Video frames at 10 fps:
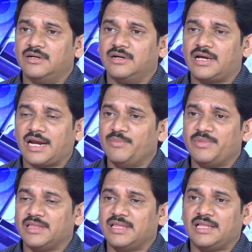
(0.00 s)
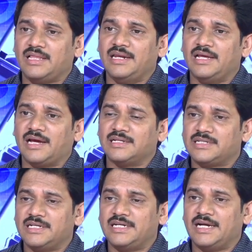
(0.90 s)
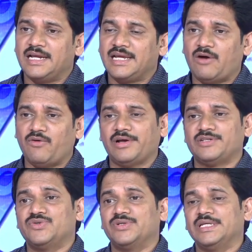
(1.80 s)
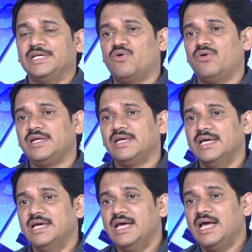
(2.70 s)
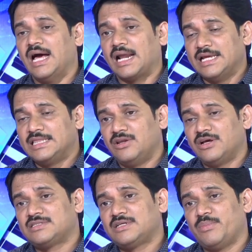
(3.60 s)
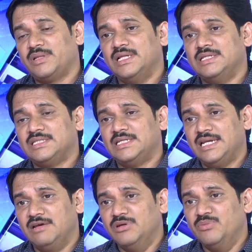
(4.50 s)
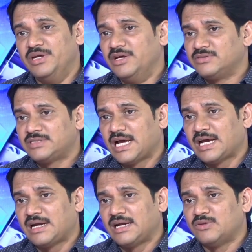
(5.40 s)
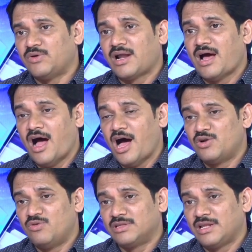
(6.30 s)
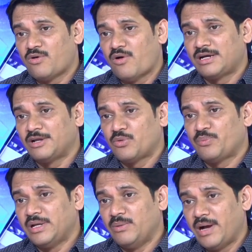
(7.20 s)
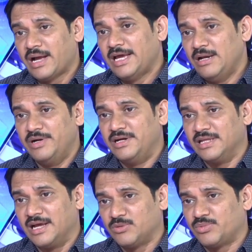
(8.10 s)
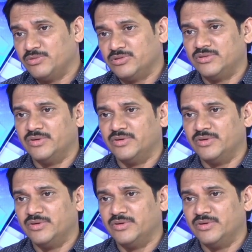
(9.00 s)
క్రైమ్ కింద దాన్ని కన్సిడర్ చేయడానికి అవకాశం ఉంటుంది ఇంకోటి రైతులకు సంబంధించి లెవీ బియ్యం సేకరణ ద్వారా ఆరు వందల కోట్ల రూపాయలు బకాయిలు పెట్టింది గత ప్రభుత్వం